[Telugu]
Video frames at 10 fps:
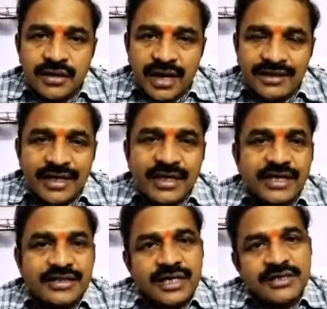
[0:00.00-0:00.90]
అందరికీ
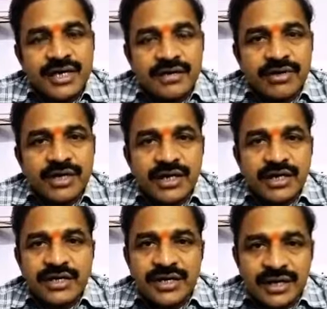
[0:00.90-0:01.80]
తెలిసినటువంటి
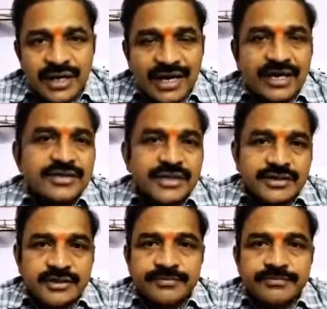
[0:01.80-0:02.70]
నగ్న
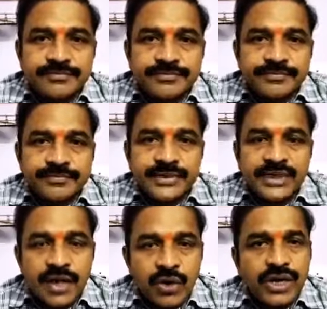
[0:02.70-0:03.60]
సత్యం
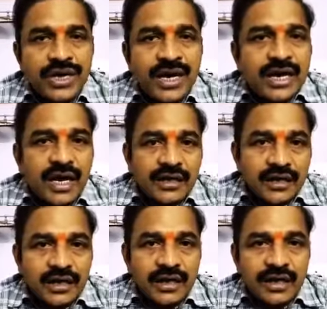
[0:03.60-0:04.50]
ఇది అవునన్నా
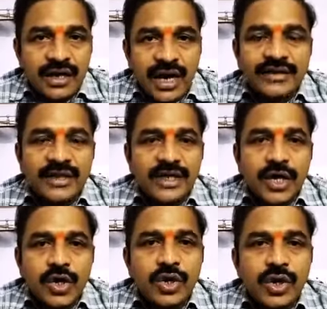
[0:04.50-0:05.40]
కాదన్నా అయితే
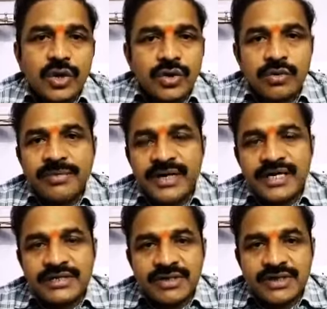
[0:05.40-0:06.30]
ఎక్కడో
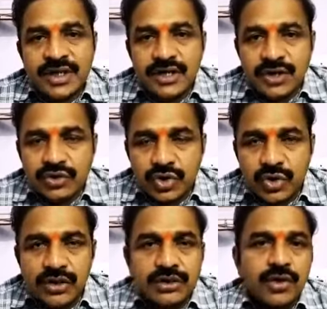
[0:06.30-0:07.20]
మీడియా స్వేచ్ఛ ఎంతో
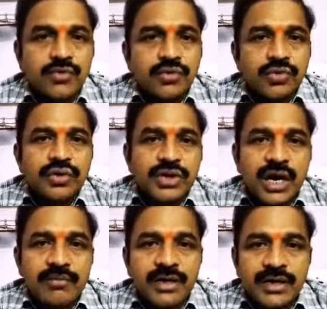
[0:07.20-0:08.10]
కొంత ఉంటుంది
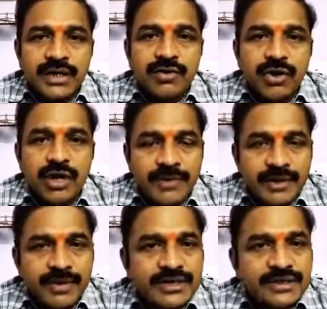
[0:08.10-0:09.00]
కాబట్టి ఒక
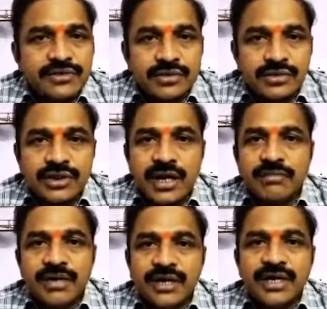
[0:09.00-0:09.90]
పది పర్సెంట్ ఉంటుంది
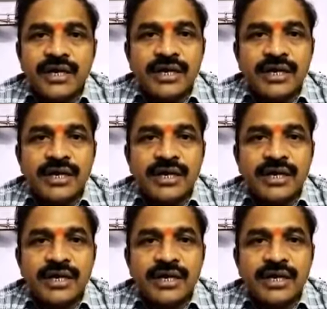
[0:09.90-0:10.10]
కాబట్టి